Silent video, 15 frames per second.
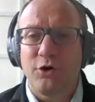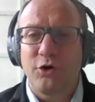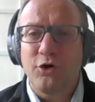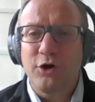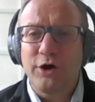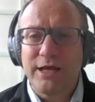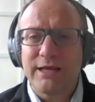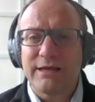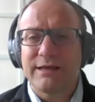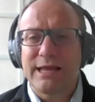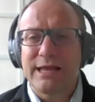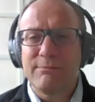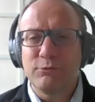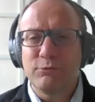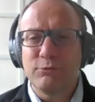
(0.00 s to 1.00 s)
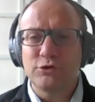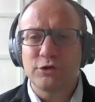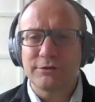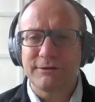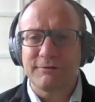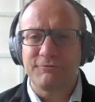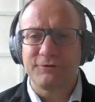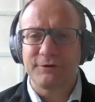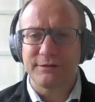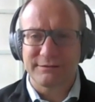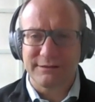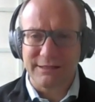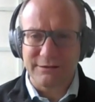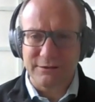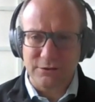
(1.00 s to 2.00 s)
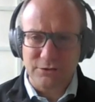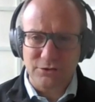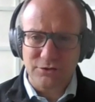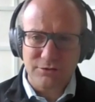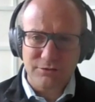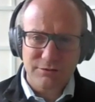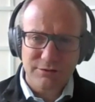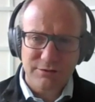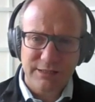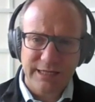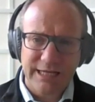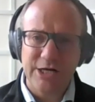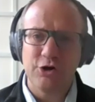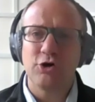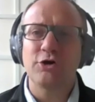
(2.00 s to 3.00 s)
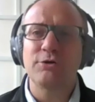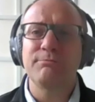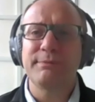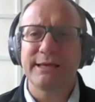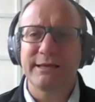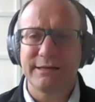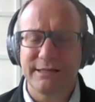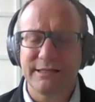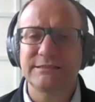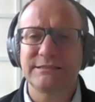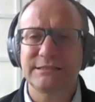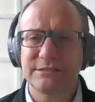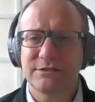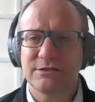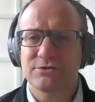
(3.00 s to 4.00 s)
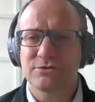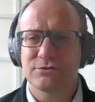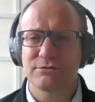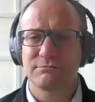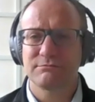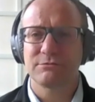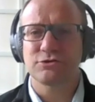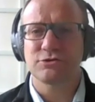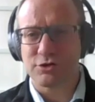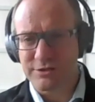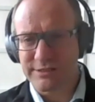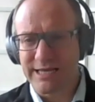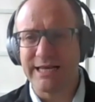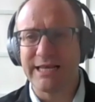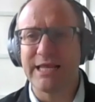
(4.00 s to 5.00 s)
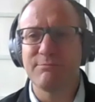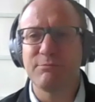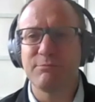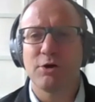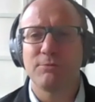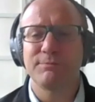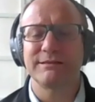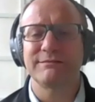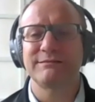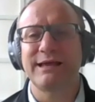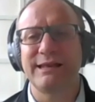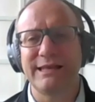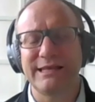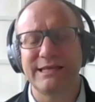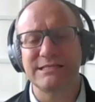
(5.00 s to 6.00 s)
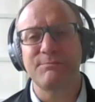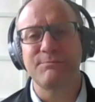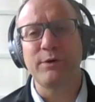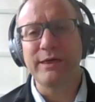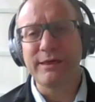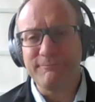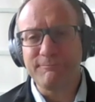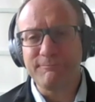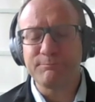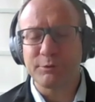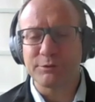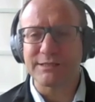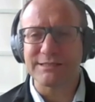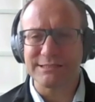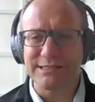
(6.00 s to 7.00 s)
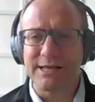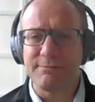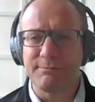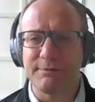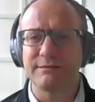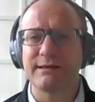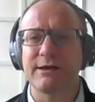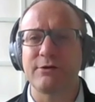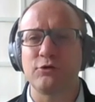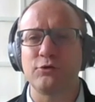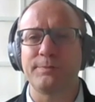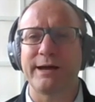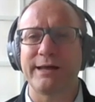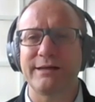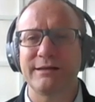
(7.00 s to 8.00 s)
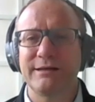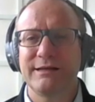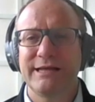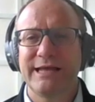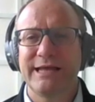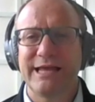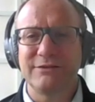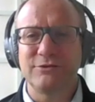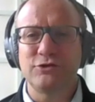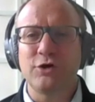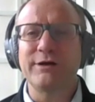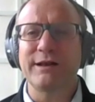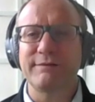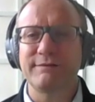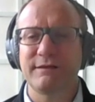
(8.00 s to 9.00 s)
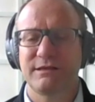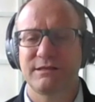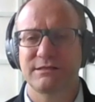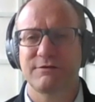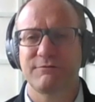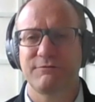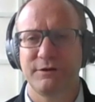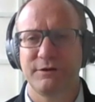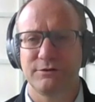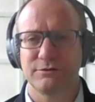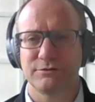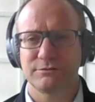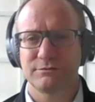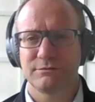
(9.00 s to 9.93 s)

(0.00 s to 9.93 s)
Hoy el mundo está enfrentando enormes crisis sociales y medioambientales que se pueden potencialmente agrupar en dos grandes desafíos.